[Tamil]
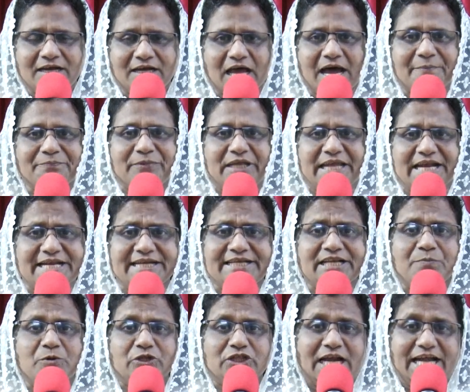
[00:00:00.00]
நாம்
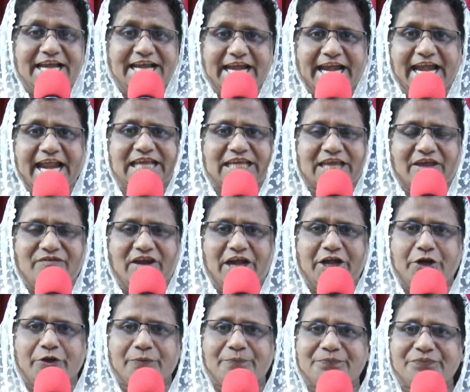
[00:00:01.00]
இன்று முதல் நினைக்க
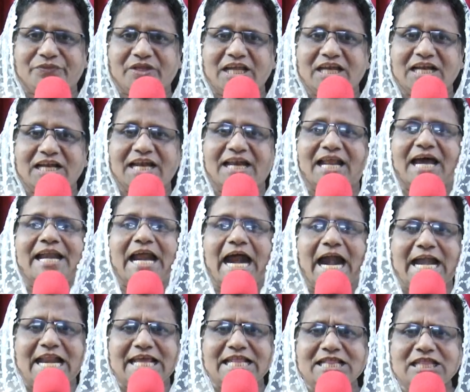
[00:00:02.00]
வேண்டும் நான்
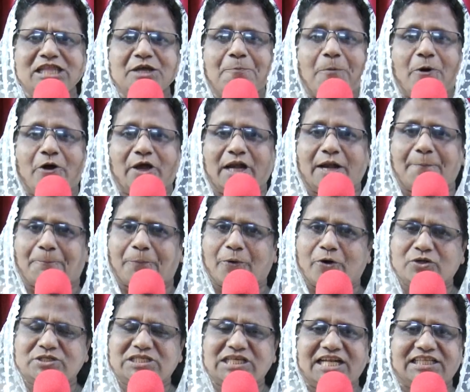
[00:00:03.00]
அழிந்து போகிற
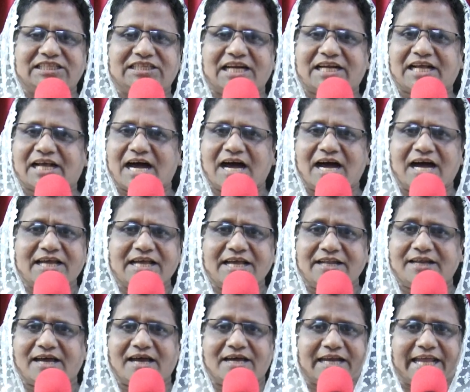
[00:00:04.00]

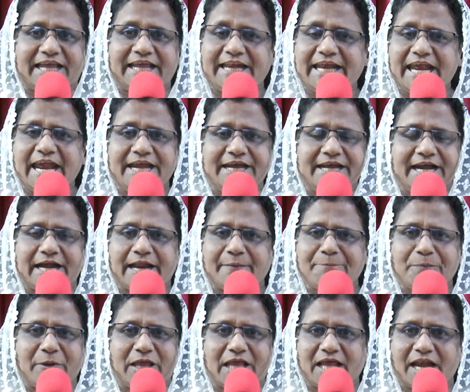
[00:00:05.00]
போஜனத்திற்காக நான் கிரியை
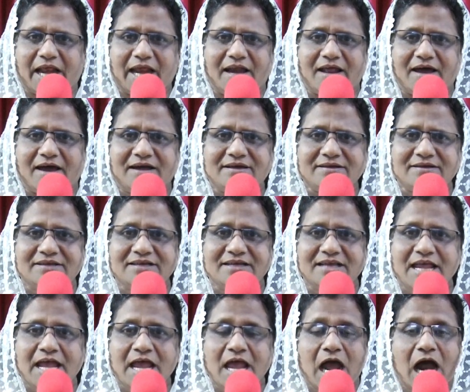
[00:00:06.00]
நடப்பிக்கிறேனா
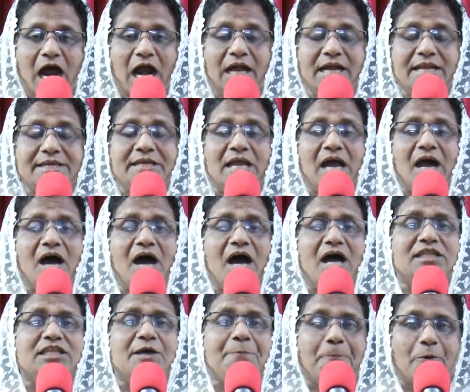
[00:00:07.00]

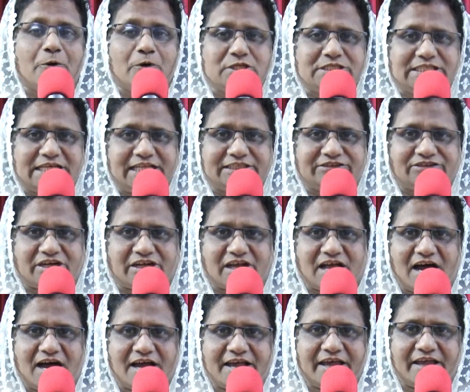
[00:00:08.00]
அழியாத
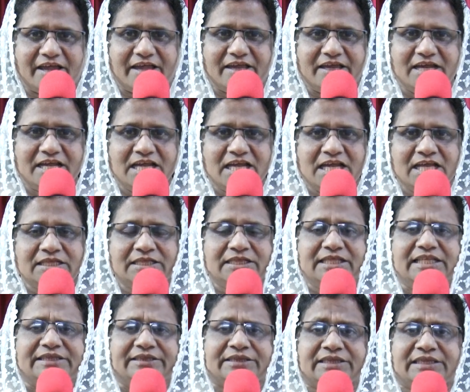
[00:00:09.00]
போஜனத்திற்காக
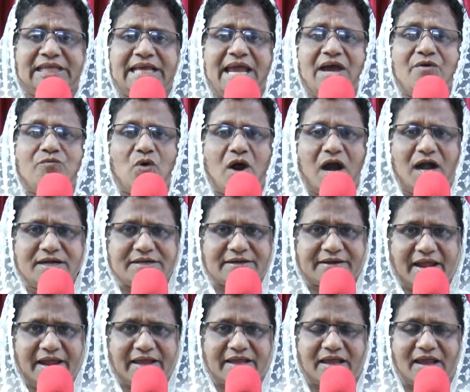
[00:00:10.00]
நித்திய
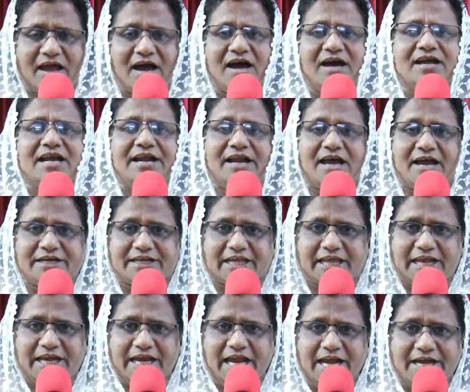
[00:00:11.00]
வாழ்க்கைக்காக நான்
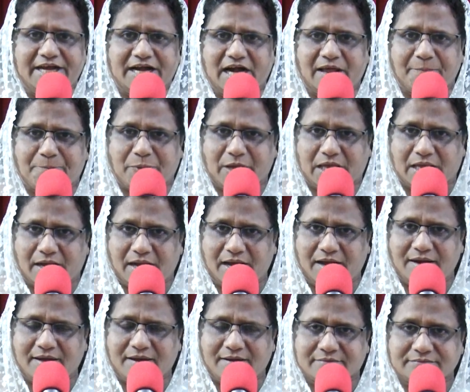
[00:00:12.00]
கிரியை
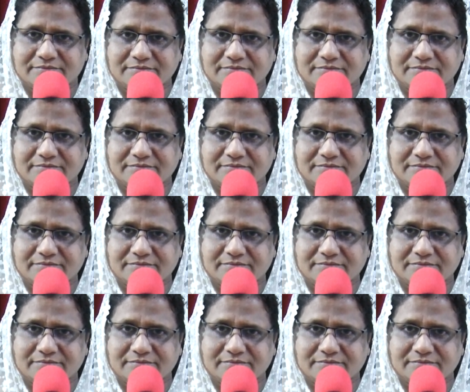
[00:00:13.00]
நடப்பிக்கிறேனா